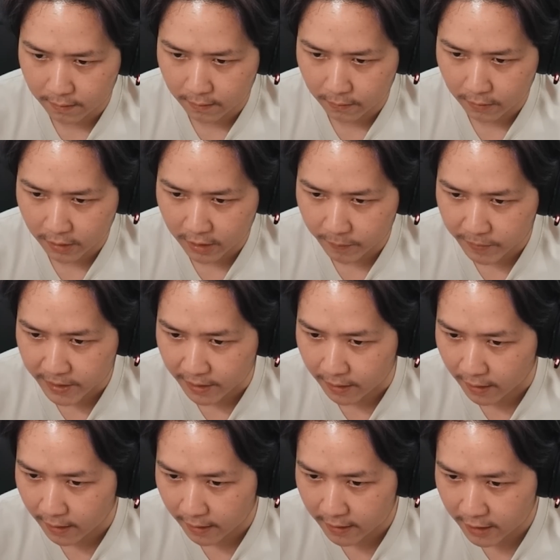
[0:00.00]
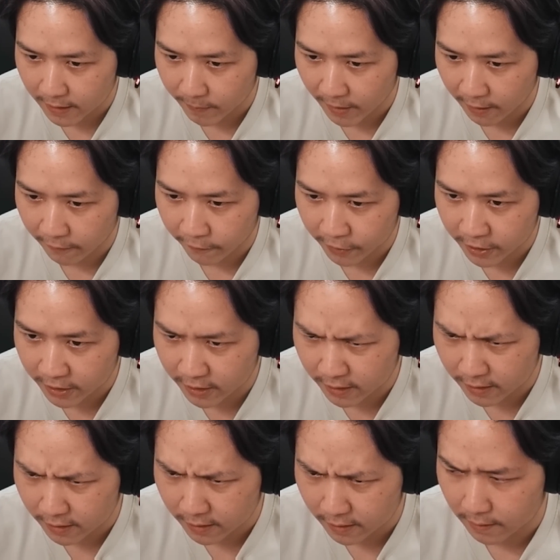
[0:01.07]
Gue tetap cinta guys sama
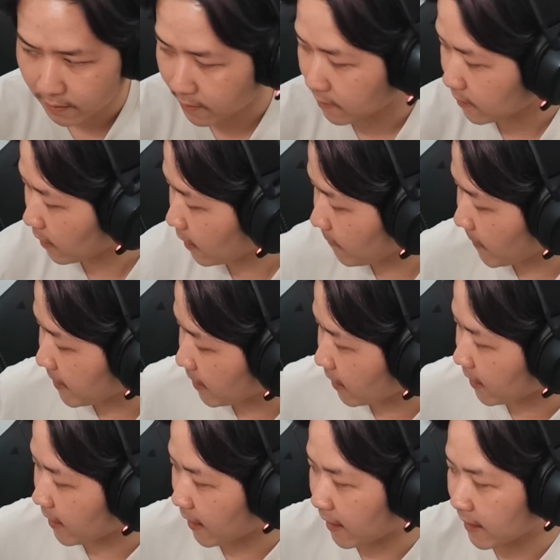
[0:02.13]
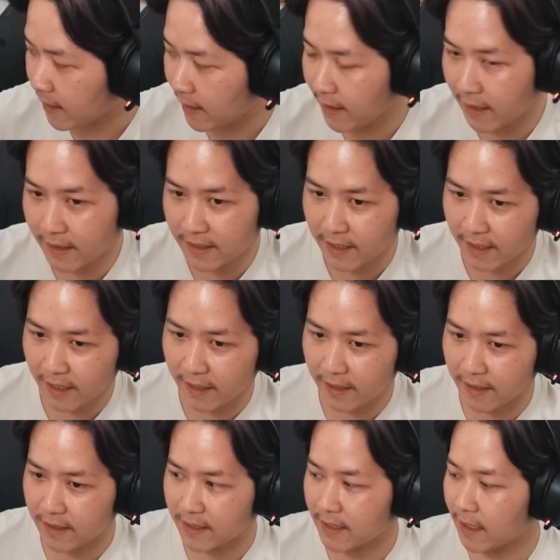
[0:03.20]
EVOS karena banyak kenangan indah di sana ya
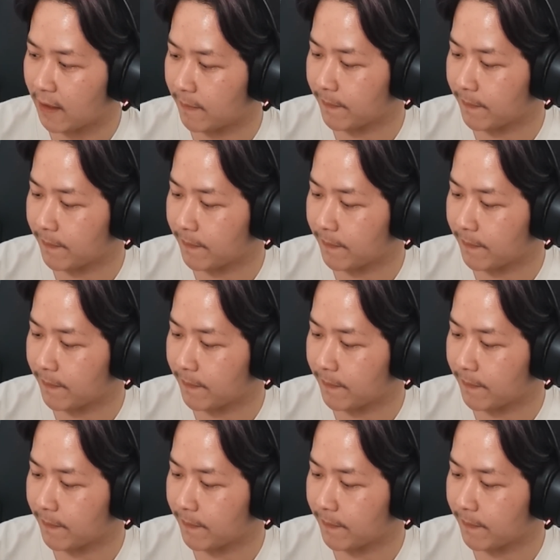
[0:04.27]
guys ya.